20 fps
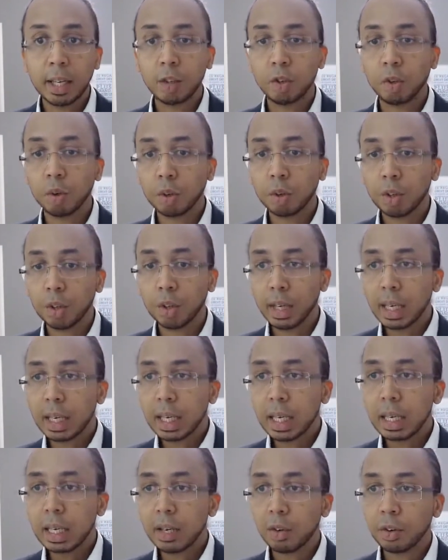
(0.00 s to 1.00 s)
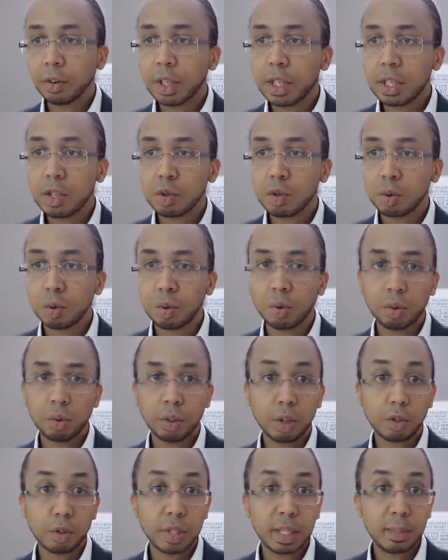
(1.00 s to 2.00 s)
Donc, les clients qui sont
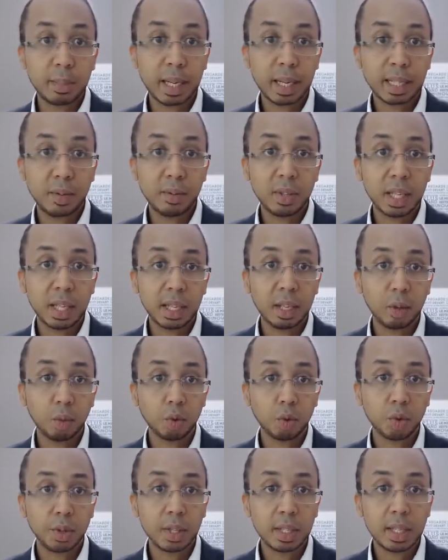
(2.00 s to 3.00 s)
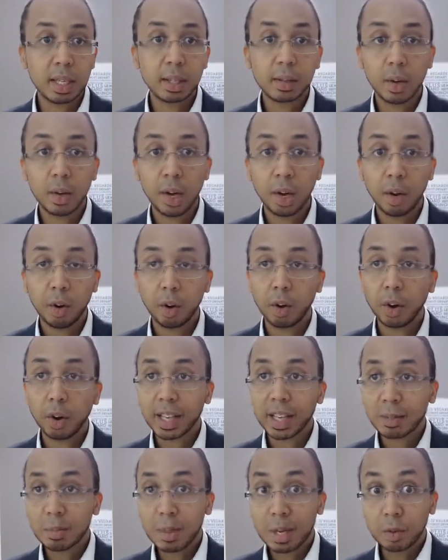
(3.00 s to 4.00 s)
dans ce type d'activité qui nous sollicitent, on leur
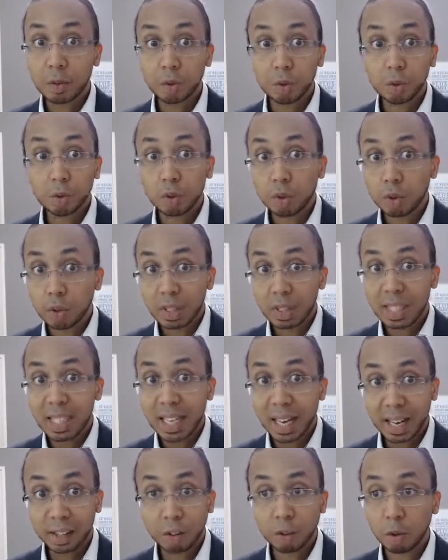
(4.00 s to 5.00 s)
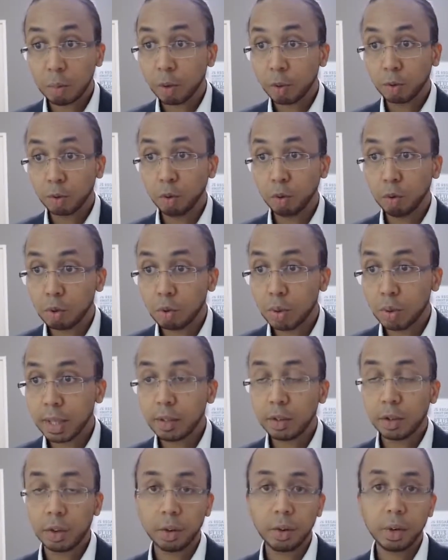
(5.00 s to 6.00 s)
explique directement, tout de
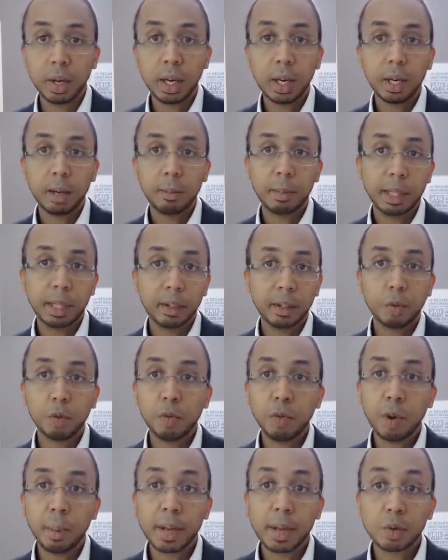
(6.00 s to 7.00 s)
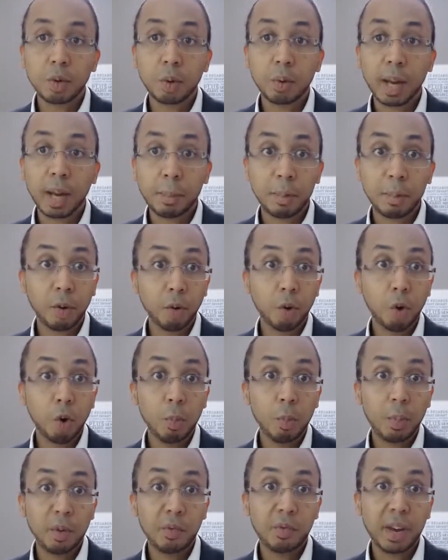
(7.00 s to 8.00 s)
suite, que ben, dans nos formations, on apprend
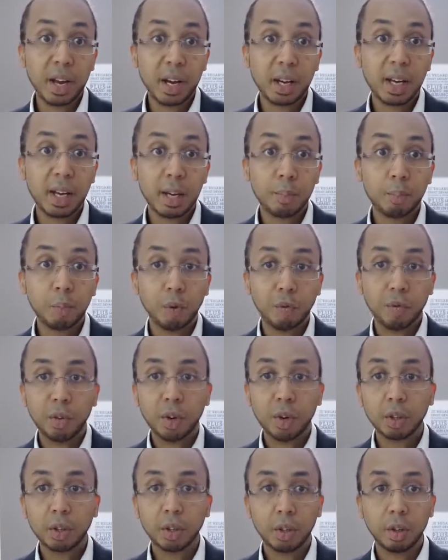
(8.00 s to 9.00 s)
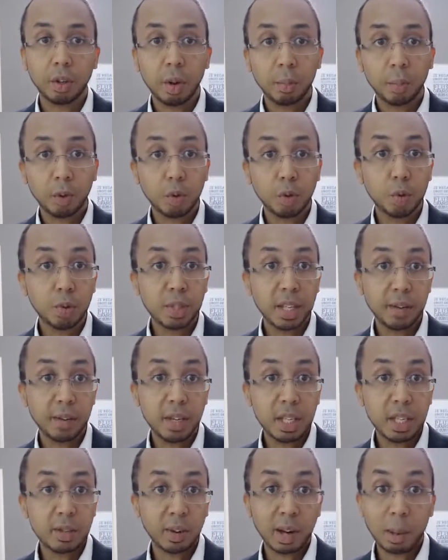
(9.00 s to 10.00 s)
comment faire pour vendre un produit ou
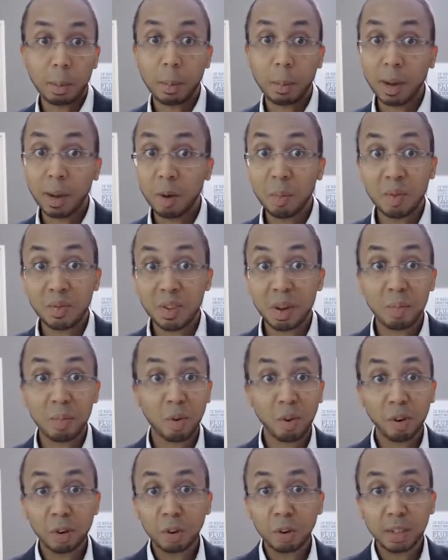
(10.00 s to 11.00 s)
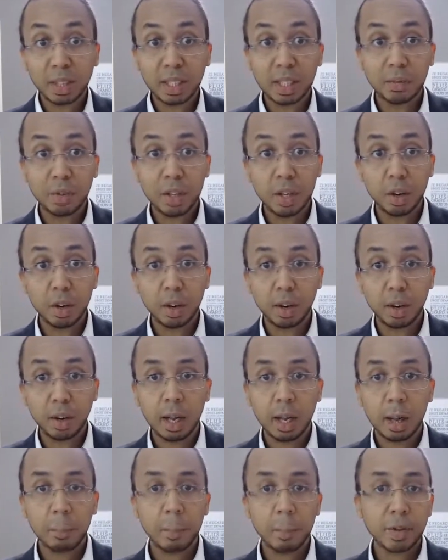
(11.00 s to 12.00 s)
service, on n'apprend pas comment faire pour recruter des filleuls.
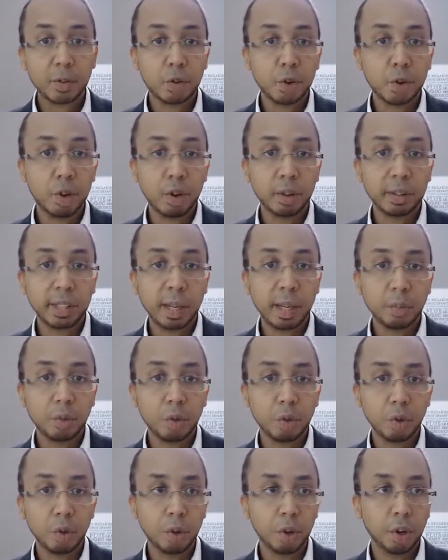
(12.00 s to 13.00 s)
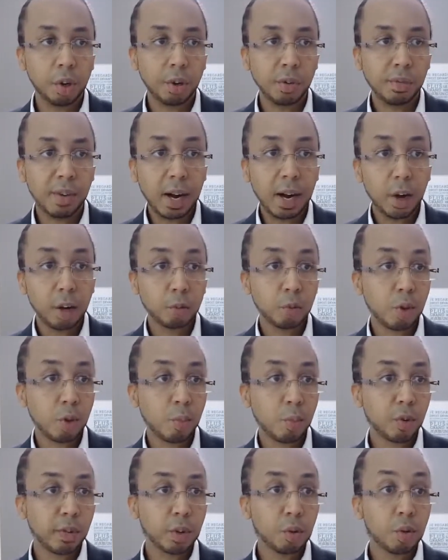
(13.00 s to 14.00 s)
Parce que, en termes de euh, valeur, nous
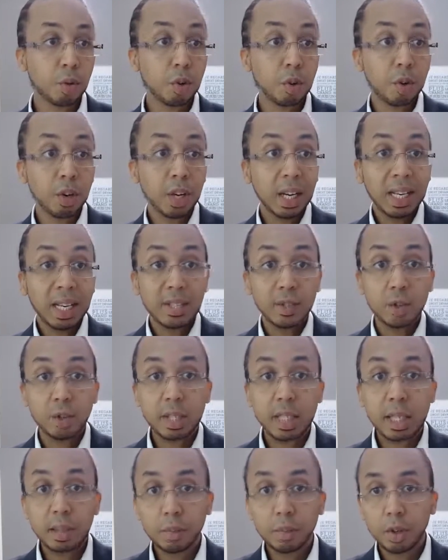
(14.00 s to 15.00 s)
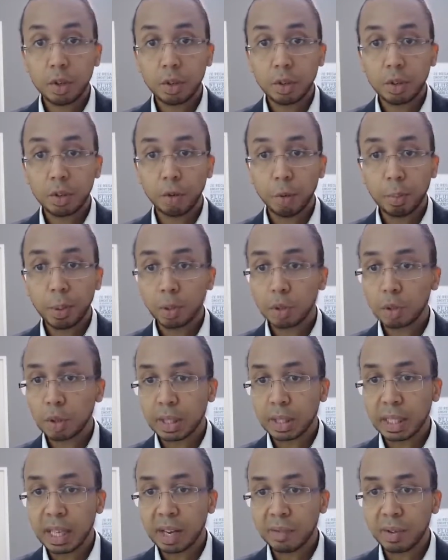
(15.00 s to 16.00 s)
sommes convaincus que ce type
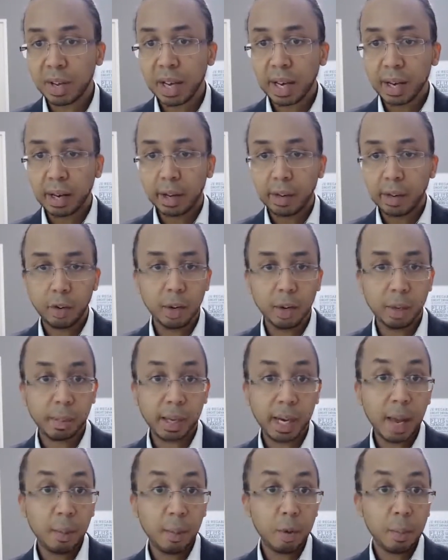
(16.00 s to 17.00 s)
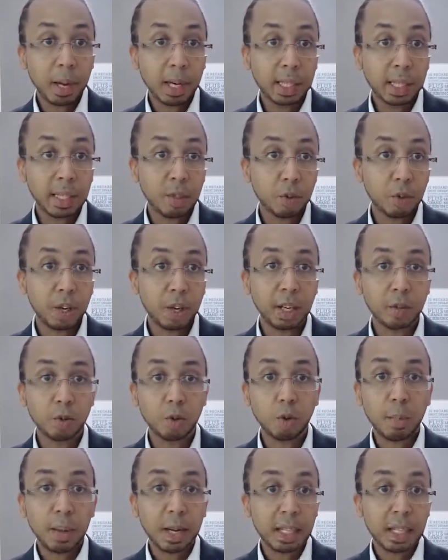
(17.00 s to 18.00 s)
d'opportunité d'affaires, le MLM, le marketing de
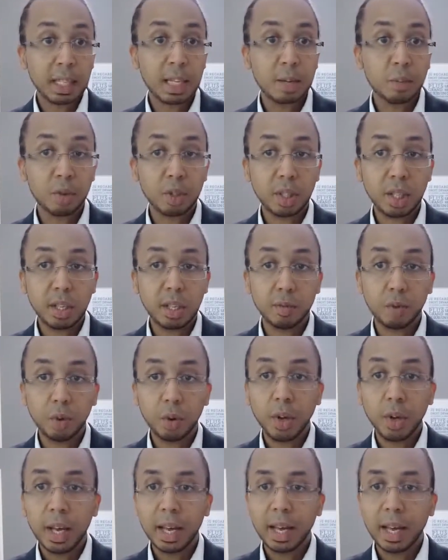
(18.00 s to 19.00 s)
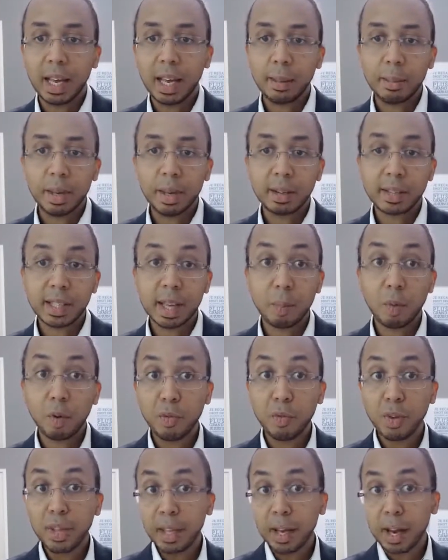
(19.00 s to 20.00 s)
réseau, le marketing multiniveau, eh bien, ça
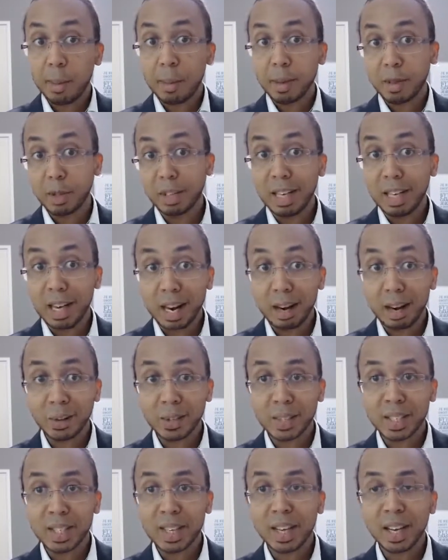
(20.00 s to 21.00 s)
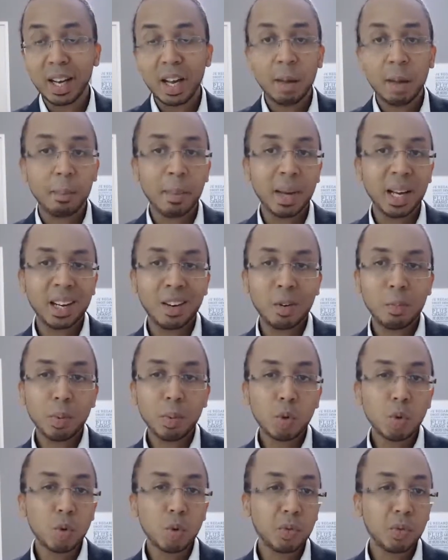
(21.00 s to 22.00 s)
profite à la personne qui l'a lancé. Mais le
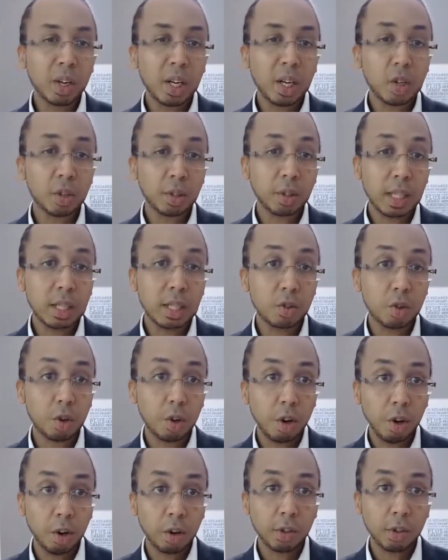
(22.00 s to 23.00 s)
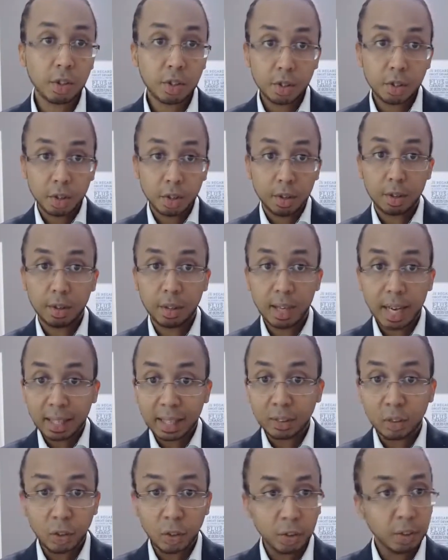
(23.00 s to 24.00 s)
plus souvent, les gens qui se lancent euh,
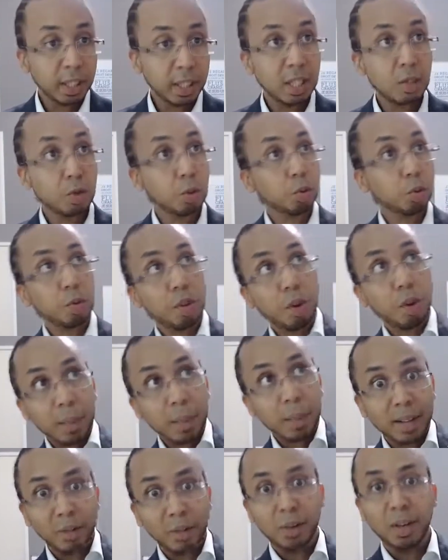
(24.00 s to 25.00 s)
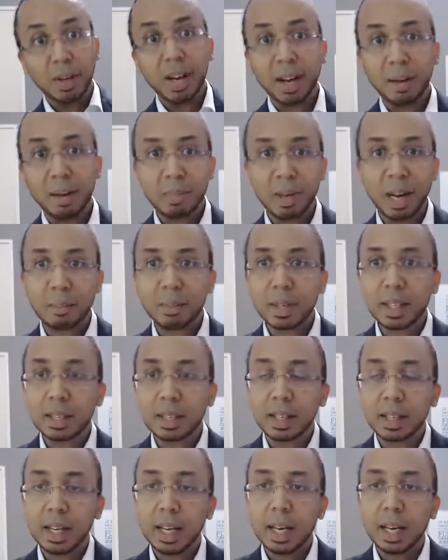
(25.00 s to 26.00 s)
là-dedans et qui sont tout en bas de la
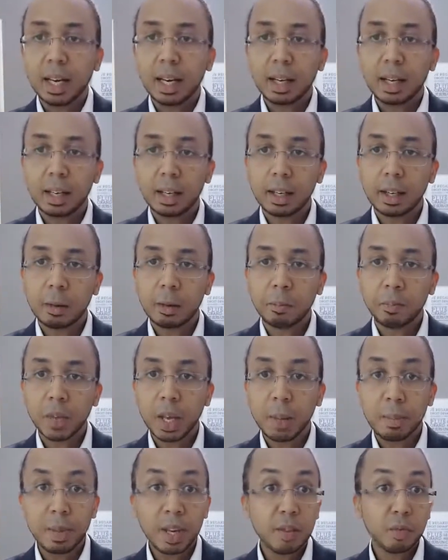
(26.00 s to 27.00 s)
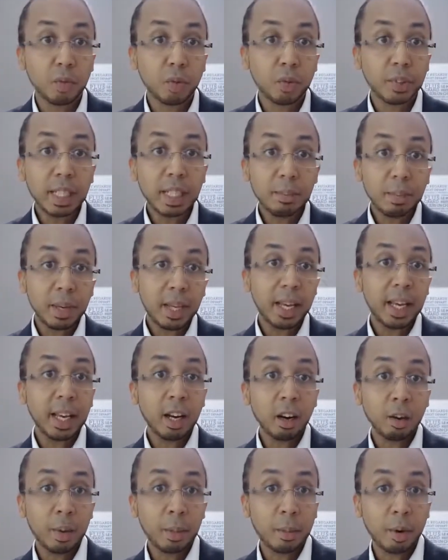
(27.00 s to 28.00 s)
pyramide, euh, eh bien, ils vont trimer
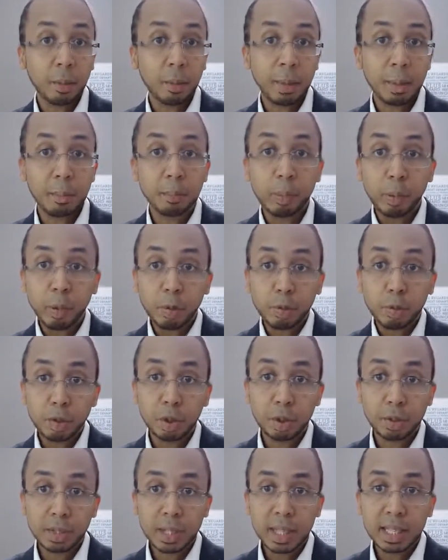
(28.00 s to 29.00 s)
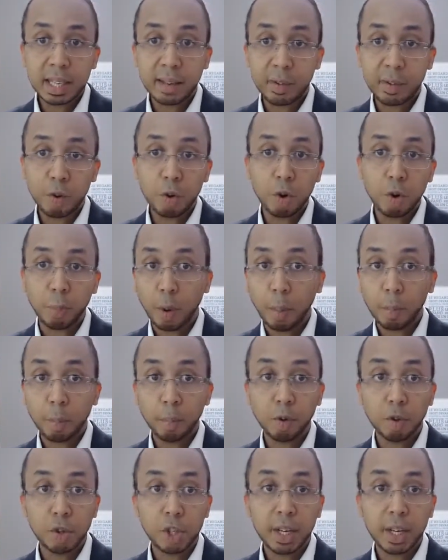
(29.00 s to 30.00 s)
énormément, même plus que s'ils avaient eu leur propre
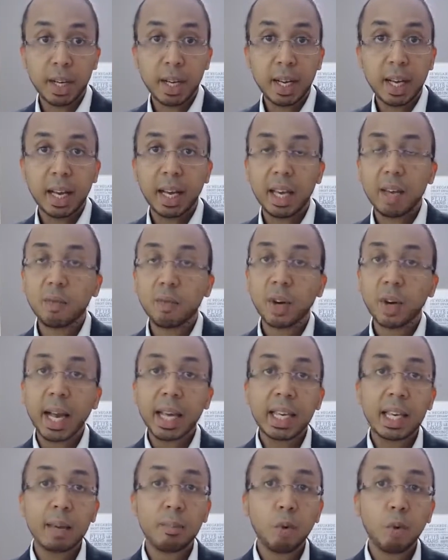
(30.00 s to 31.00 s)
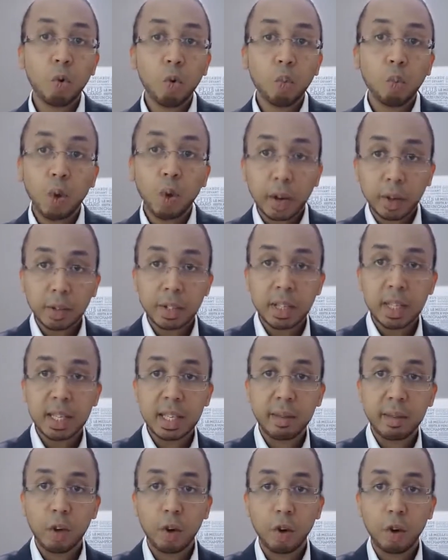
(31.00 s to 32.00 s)
projet. Ils vont gagner beaucoup moins que
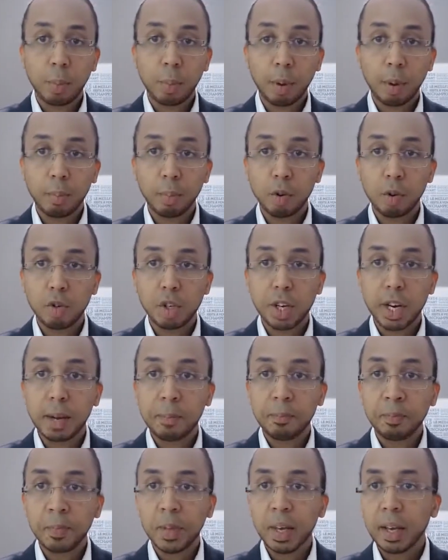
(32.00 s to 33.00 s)
s'ils avaient eu leur propre projet.